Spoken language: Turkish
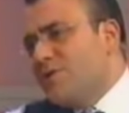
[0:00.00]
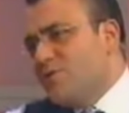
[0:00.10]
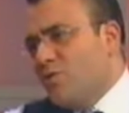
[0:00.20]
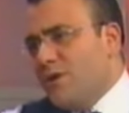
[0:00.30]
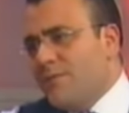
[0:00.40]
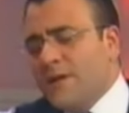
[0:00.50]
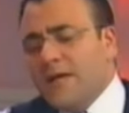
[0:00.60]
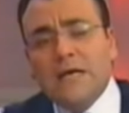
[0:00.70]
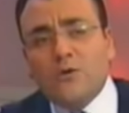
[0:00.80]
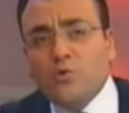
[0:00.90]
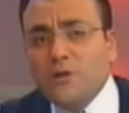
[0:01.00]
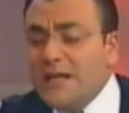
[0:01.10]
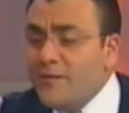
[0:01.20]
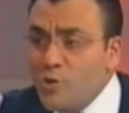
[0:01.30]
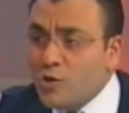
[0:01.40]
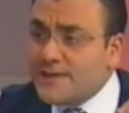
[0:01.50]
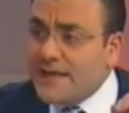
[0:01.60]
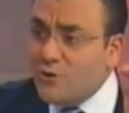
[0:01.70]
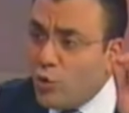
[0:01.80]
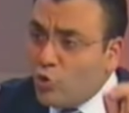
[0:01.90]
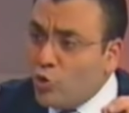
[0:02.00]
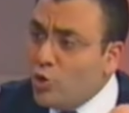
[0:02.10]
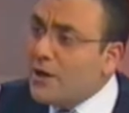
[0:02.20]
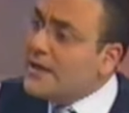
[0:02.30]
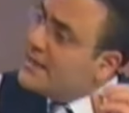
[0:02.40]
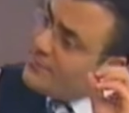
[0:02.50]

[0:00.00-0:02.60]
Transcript: benim için çok önemli. Kullanamıyorsan oku,